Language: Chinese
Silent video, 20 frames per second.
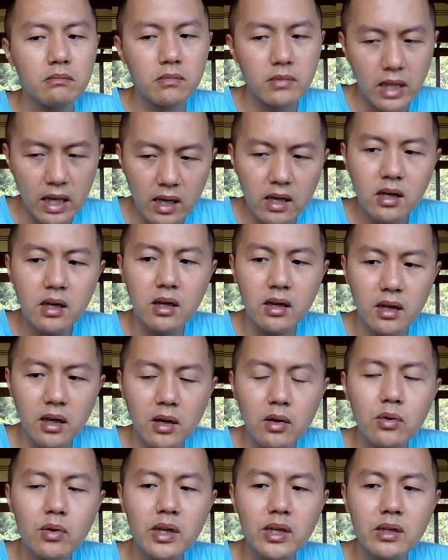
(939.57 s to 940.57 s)
他可
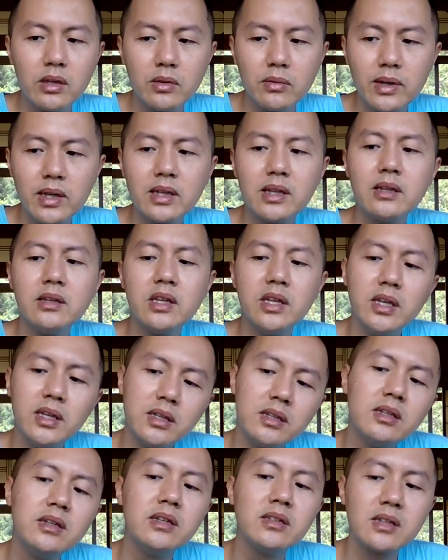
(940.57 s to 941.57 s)
能会因为
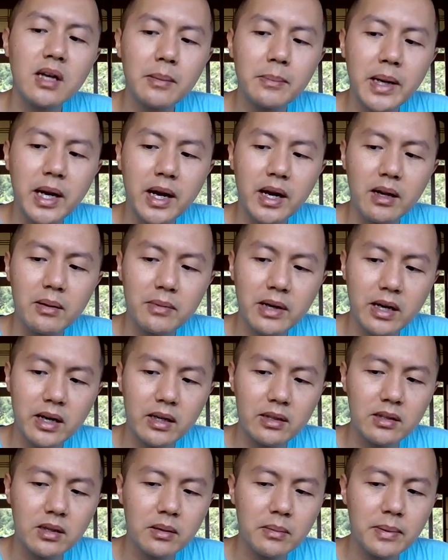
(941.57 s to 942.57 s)
你你上牌了
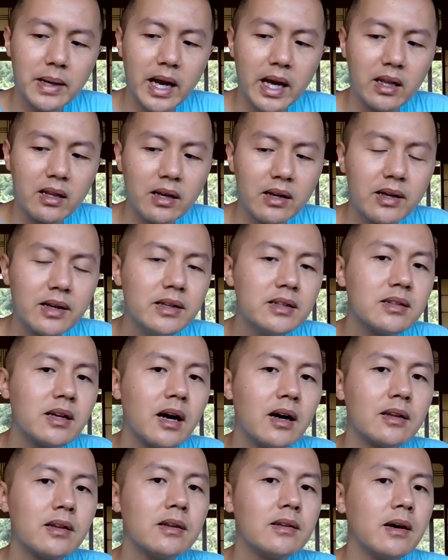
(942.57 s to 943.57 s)
嘛，这个牌他可以
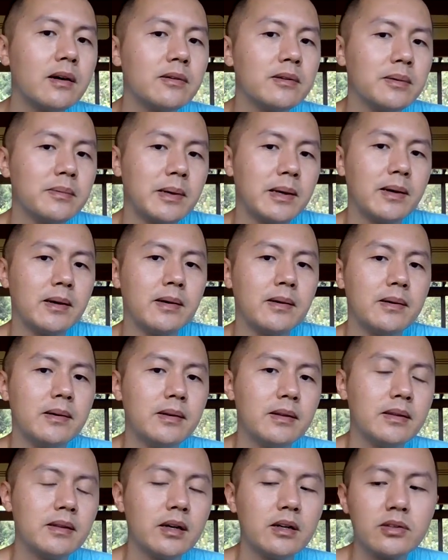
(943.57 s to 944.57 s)
查得到的嘛。
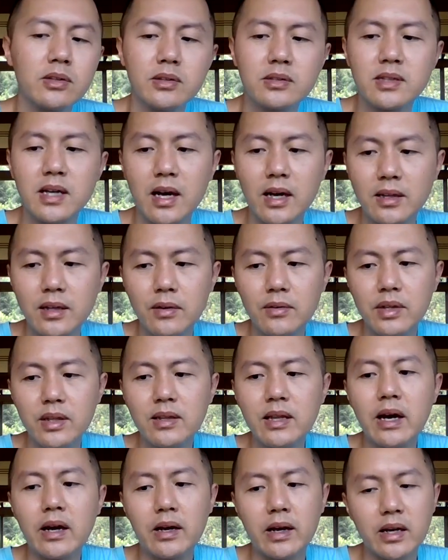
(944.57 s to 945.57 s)
到时候查到你
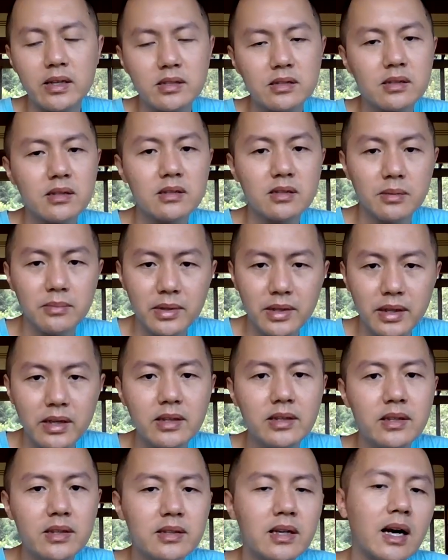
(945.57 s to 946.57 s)
大概是个什么
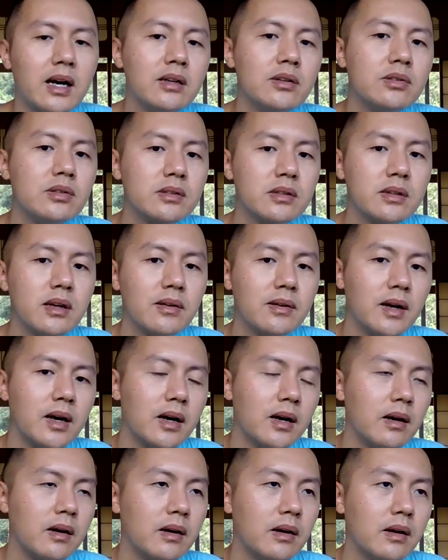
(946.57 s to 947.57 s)
人，一查就知道
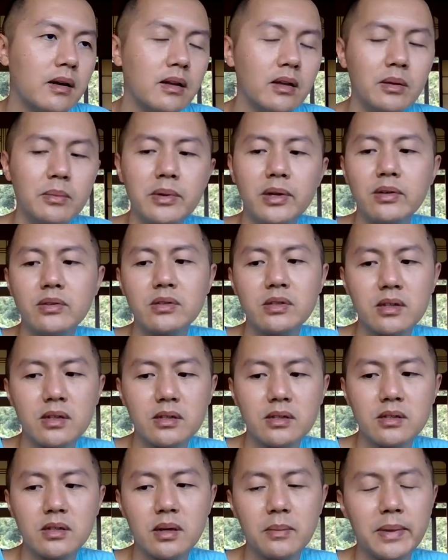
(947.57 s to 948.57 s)
了。你比如是
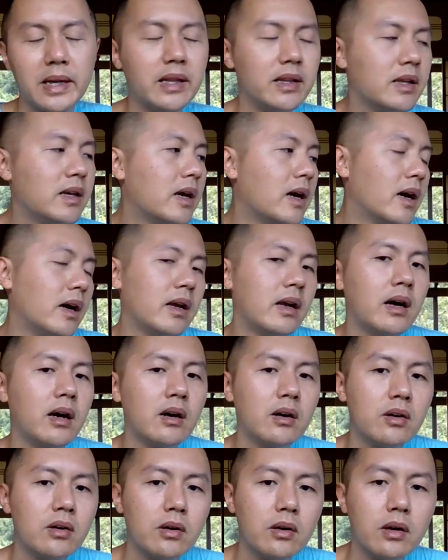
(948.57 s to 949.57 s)
个是个本地人，然
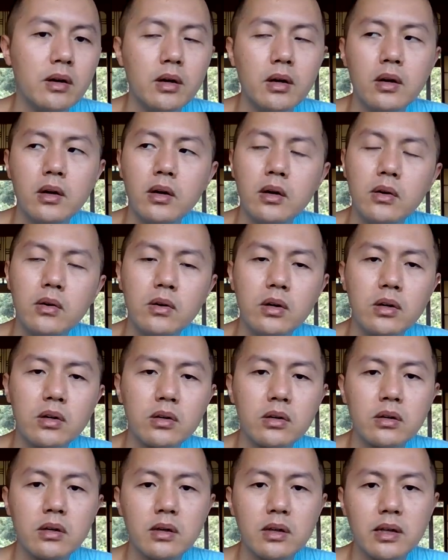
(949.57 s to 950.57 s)
后或者
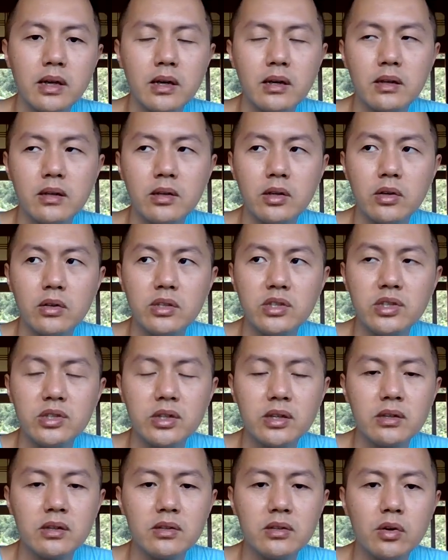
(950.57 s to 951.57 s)
说有
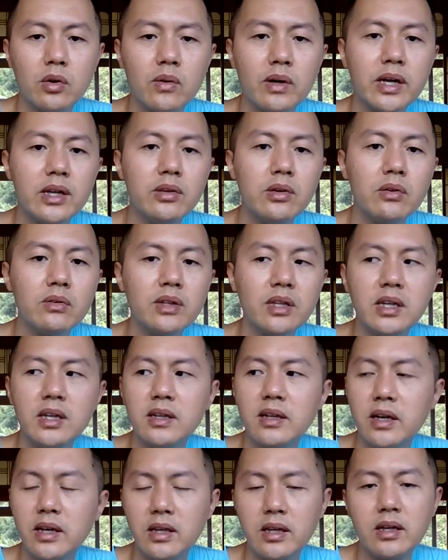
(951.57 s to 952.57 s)
有有根有
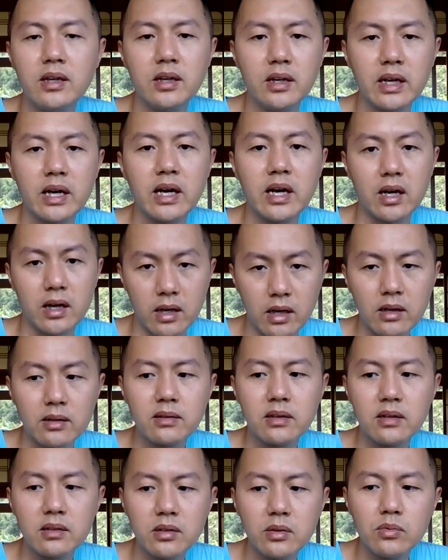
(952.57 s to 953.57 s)
底的，一一看啊，
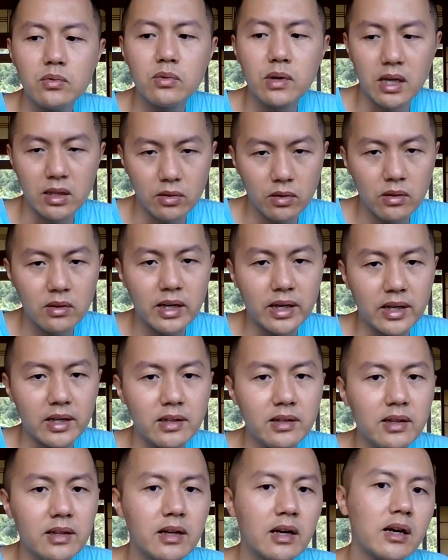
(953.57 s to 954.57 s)
这个这五万多块
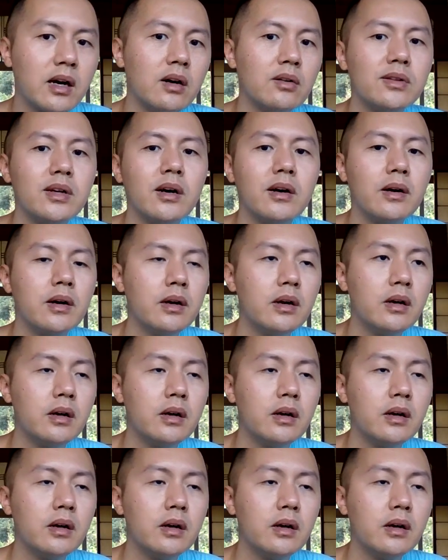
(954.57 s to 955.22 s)
肯定能搞到，